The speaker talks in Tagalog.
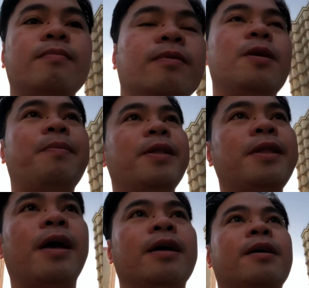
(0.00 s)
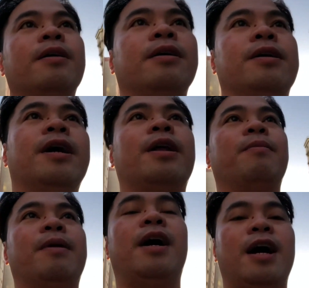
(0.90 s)
depende. Yari,
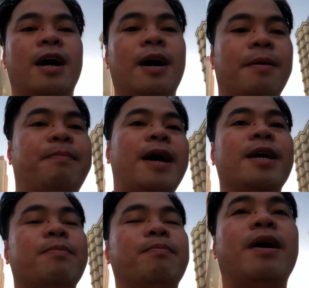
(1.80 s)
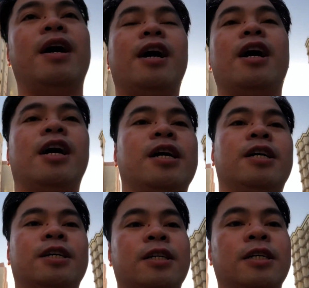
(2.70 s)
mga 5, uh,
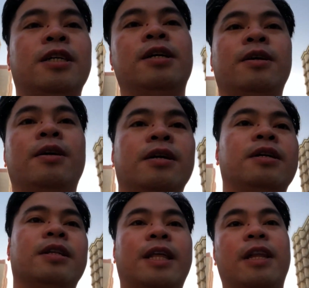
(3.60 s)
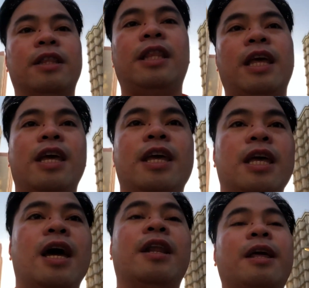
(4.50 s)
30,
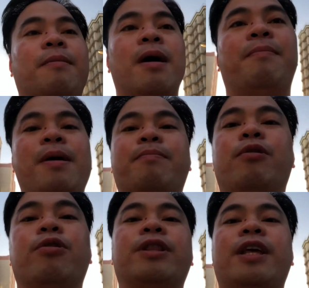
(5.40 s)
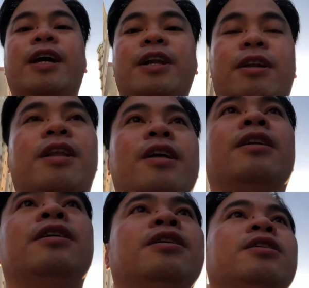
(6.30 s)
hindi, mga 5.40, ganun.
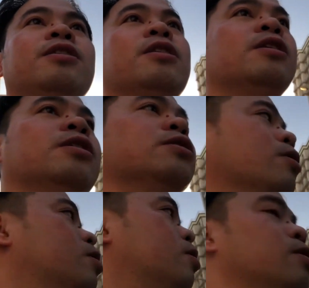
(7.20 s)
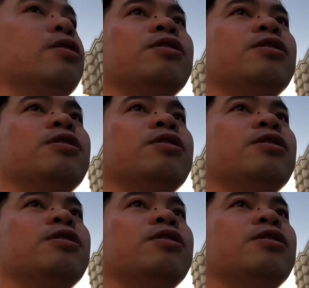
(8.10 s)
So,